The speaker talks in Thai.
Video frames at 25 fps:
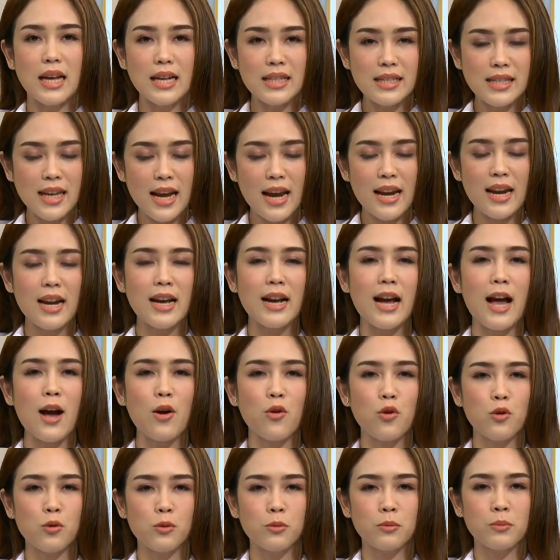ชัดเจนนะคะ
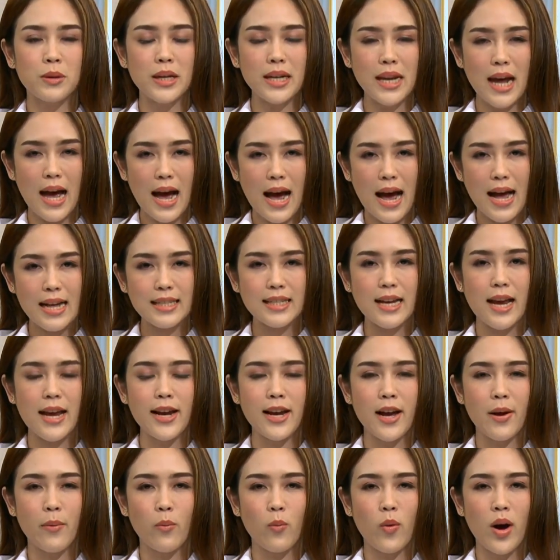คุณพิธาใช้
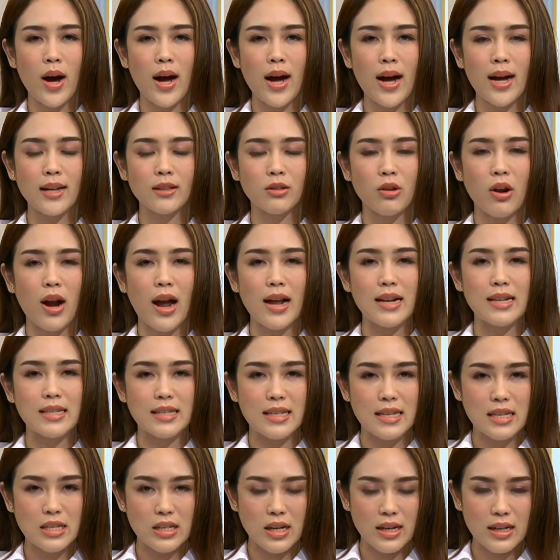คำว่า
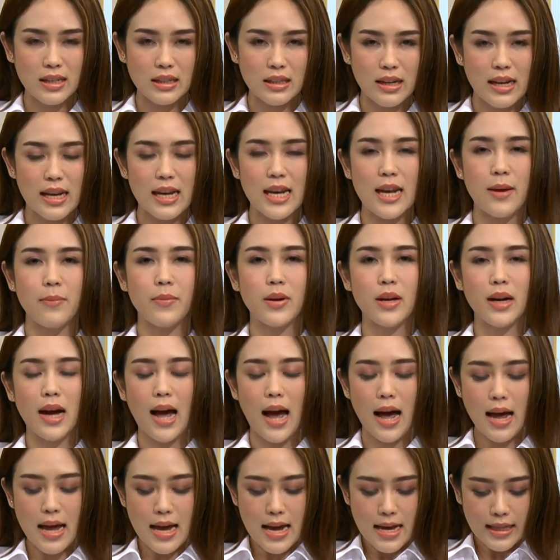transition team นะคะ
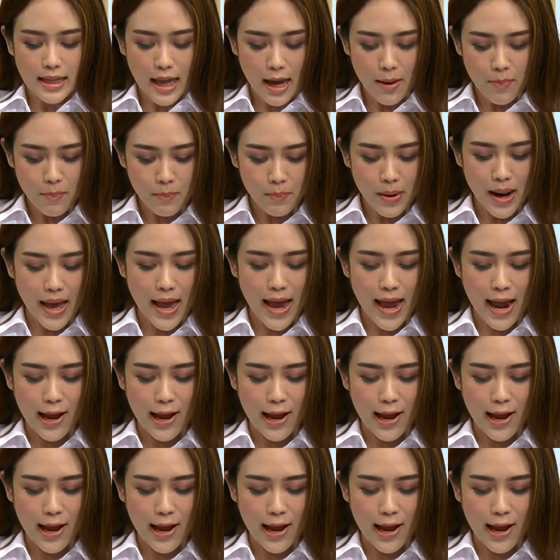ถ้าแปล